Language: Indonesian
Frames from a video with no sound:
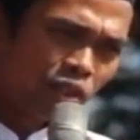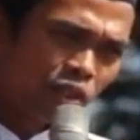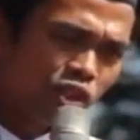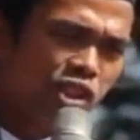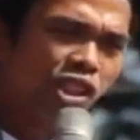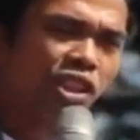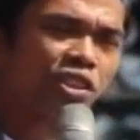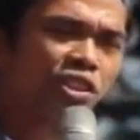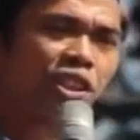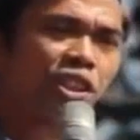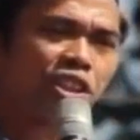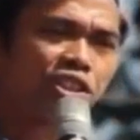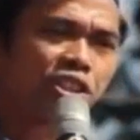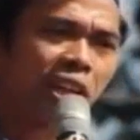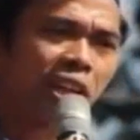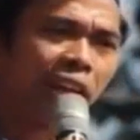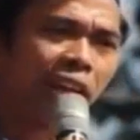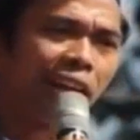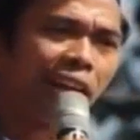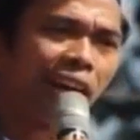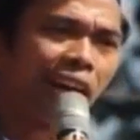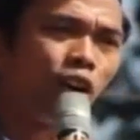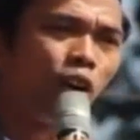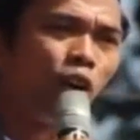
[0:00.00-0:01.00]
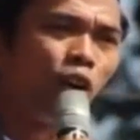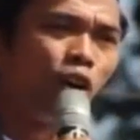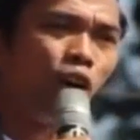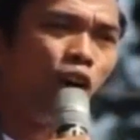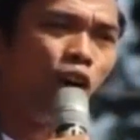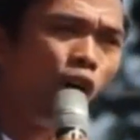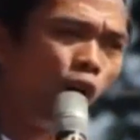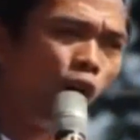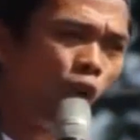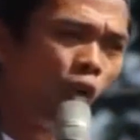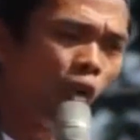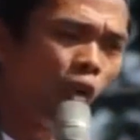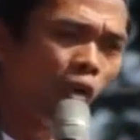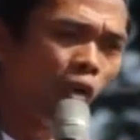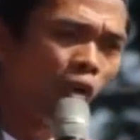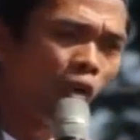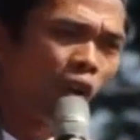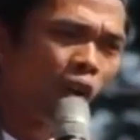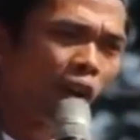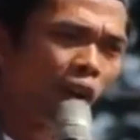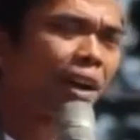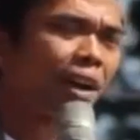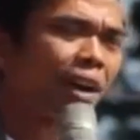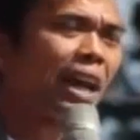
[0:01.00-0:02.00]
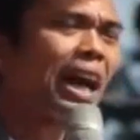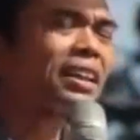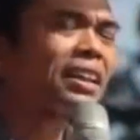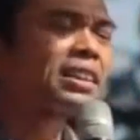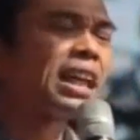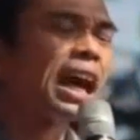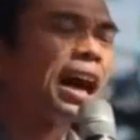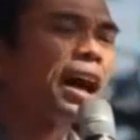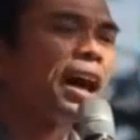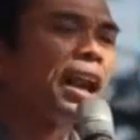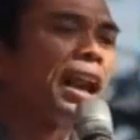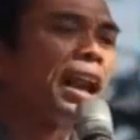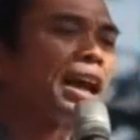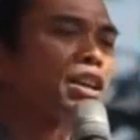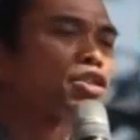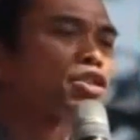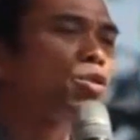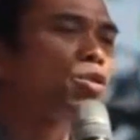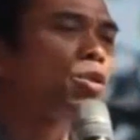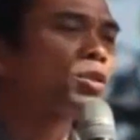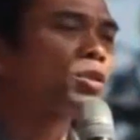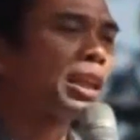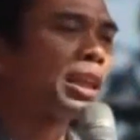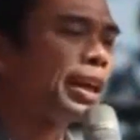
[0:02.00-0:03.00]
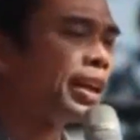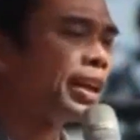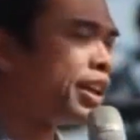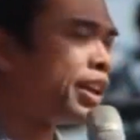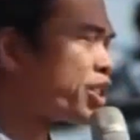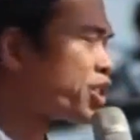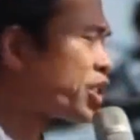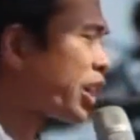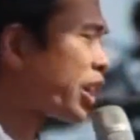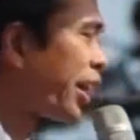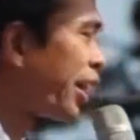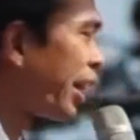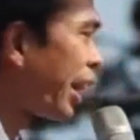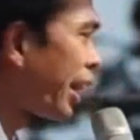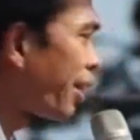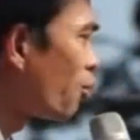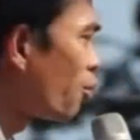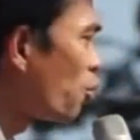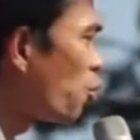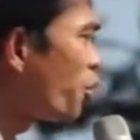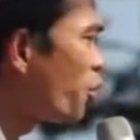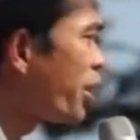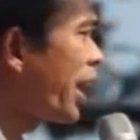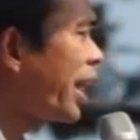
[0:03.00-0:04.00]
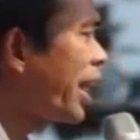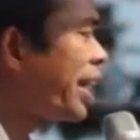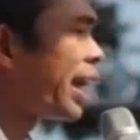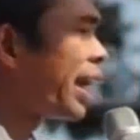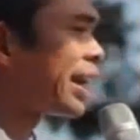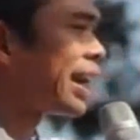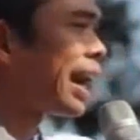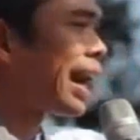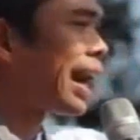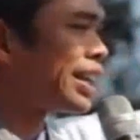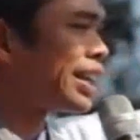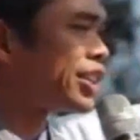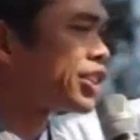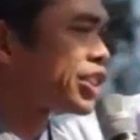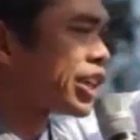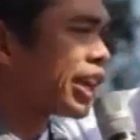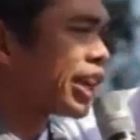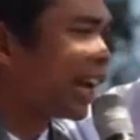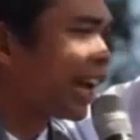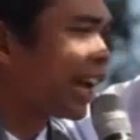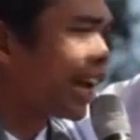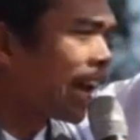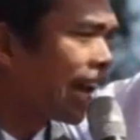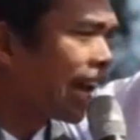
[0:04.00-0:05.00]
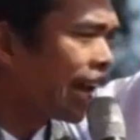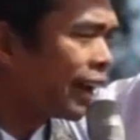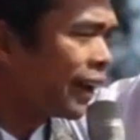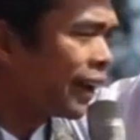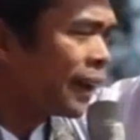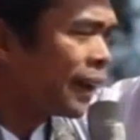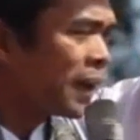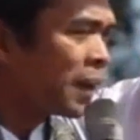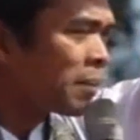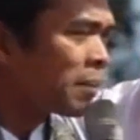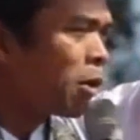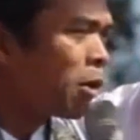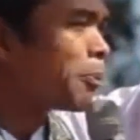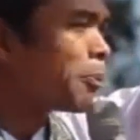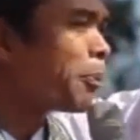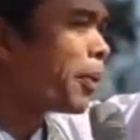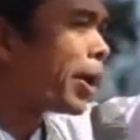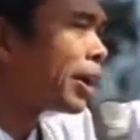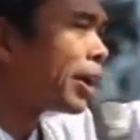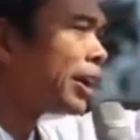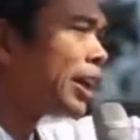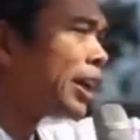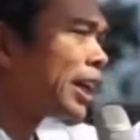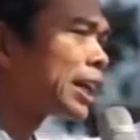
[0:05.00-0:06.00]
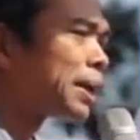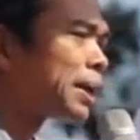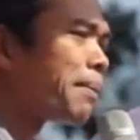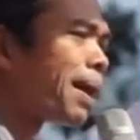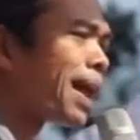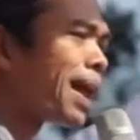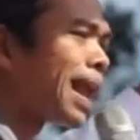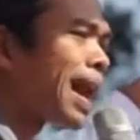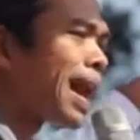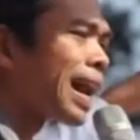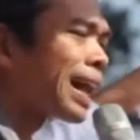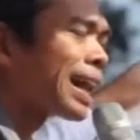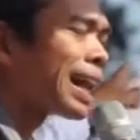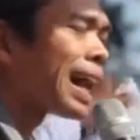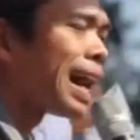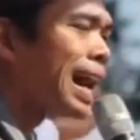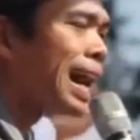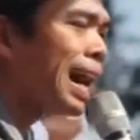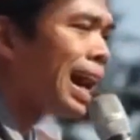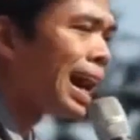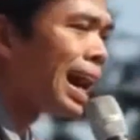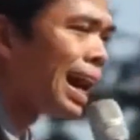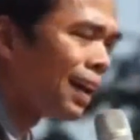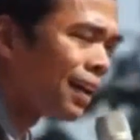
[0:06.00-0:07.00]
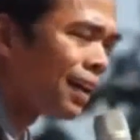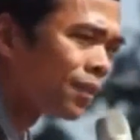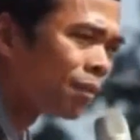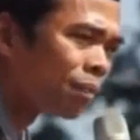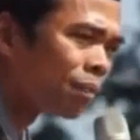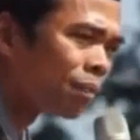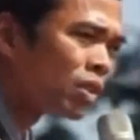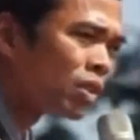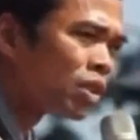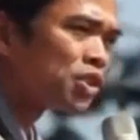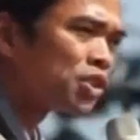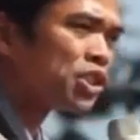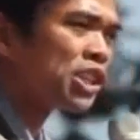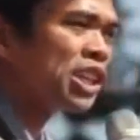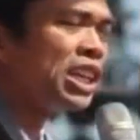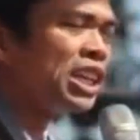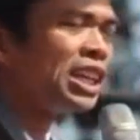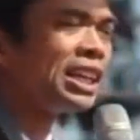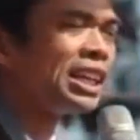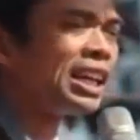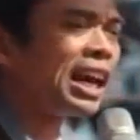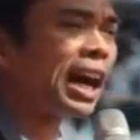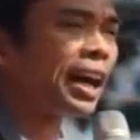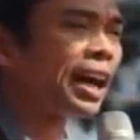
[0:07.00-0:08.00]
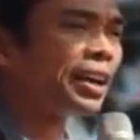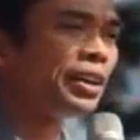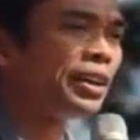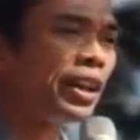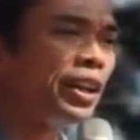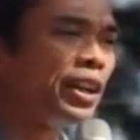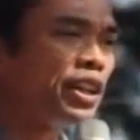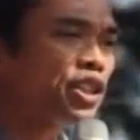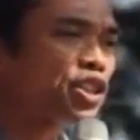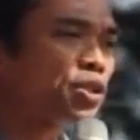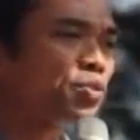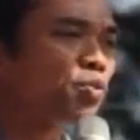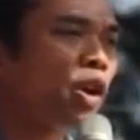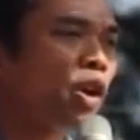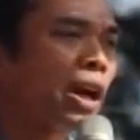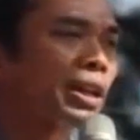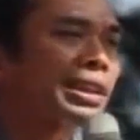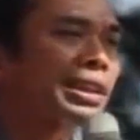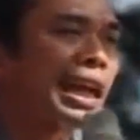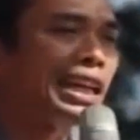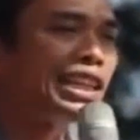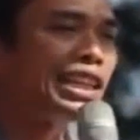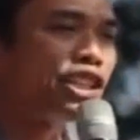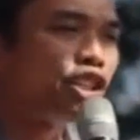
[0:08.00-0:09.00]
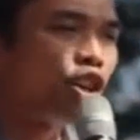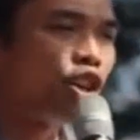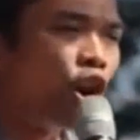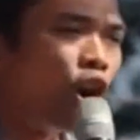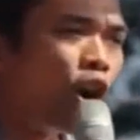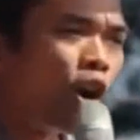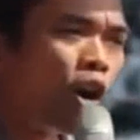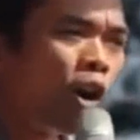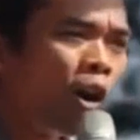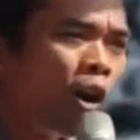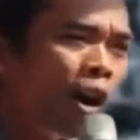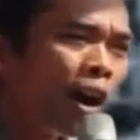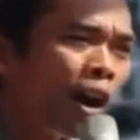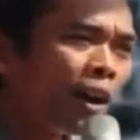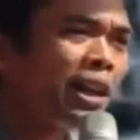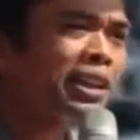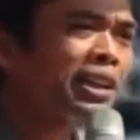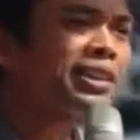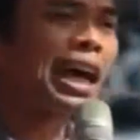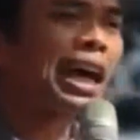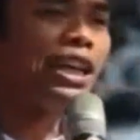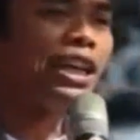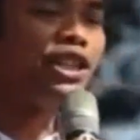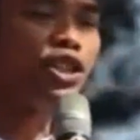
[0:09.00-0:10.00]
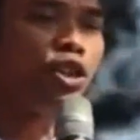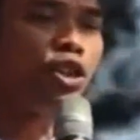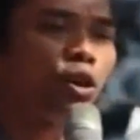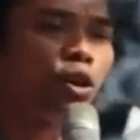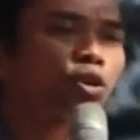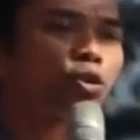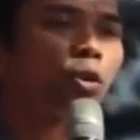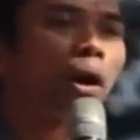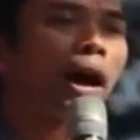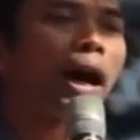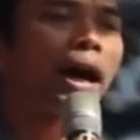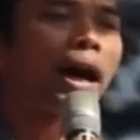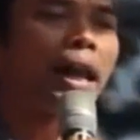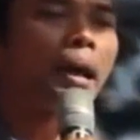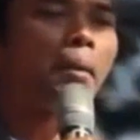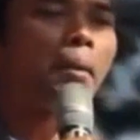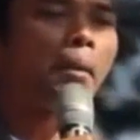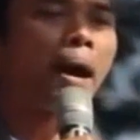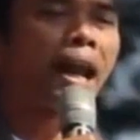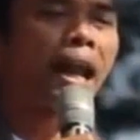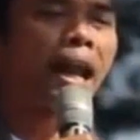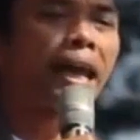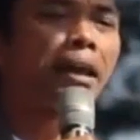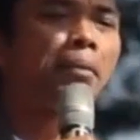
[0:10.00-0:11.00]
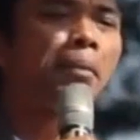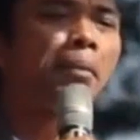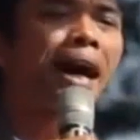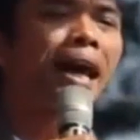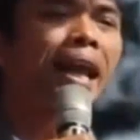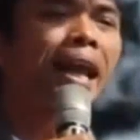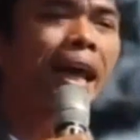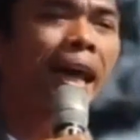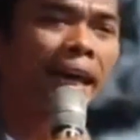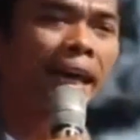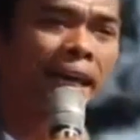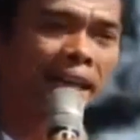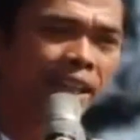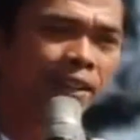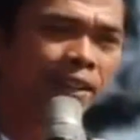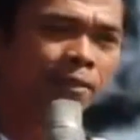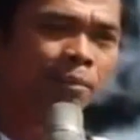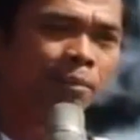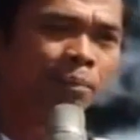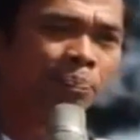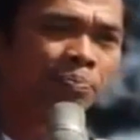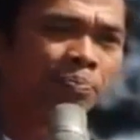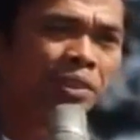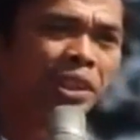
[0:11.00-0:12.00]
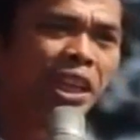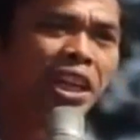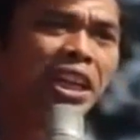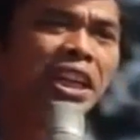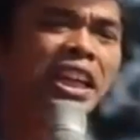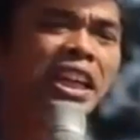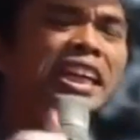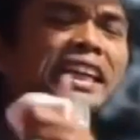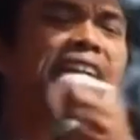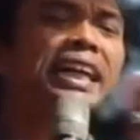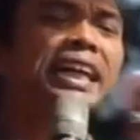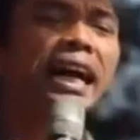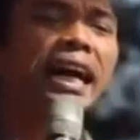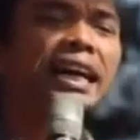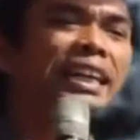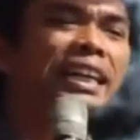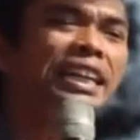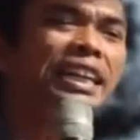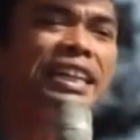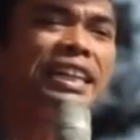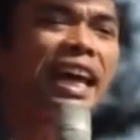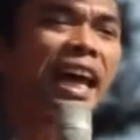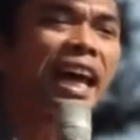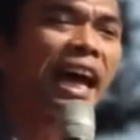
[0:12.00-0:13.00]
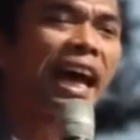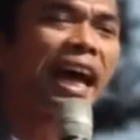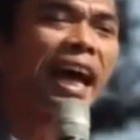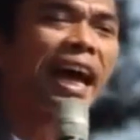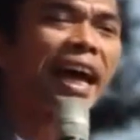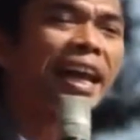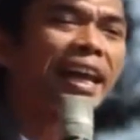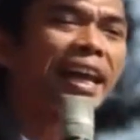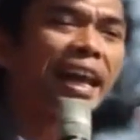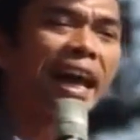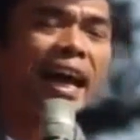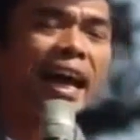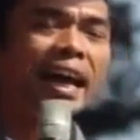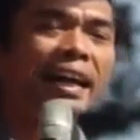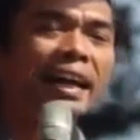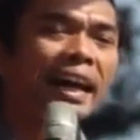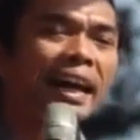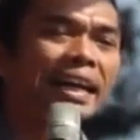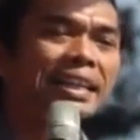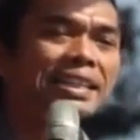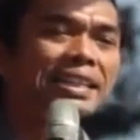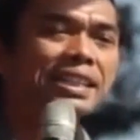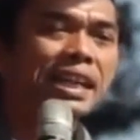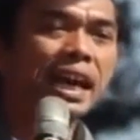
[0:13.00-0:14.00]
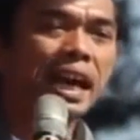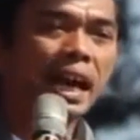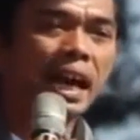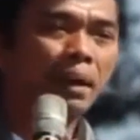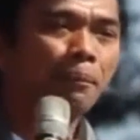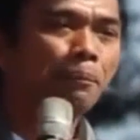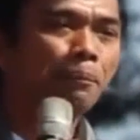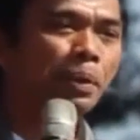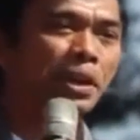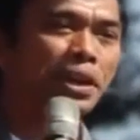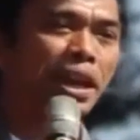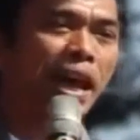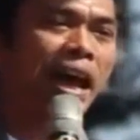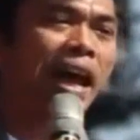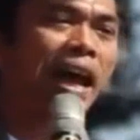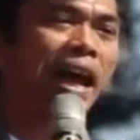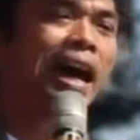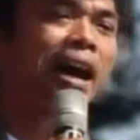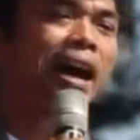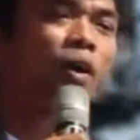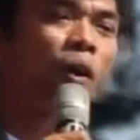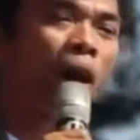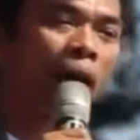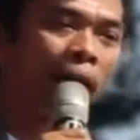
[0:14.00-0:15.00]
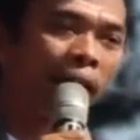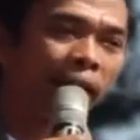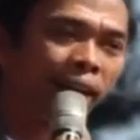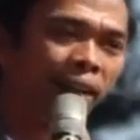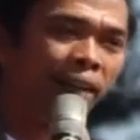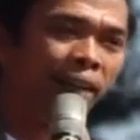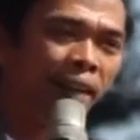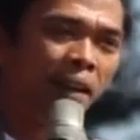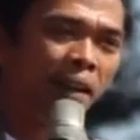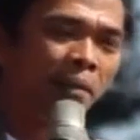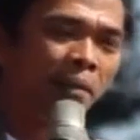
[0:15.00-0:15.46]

Siti Selendang Ungu datanglah Sultan Iskandar Muda dari Aceh mau pergi ke Malaka singgah dia di sebuah tanjung di tanjung itu ada balai-balai dinikahinya anak Raja Pinang Awan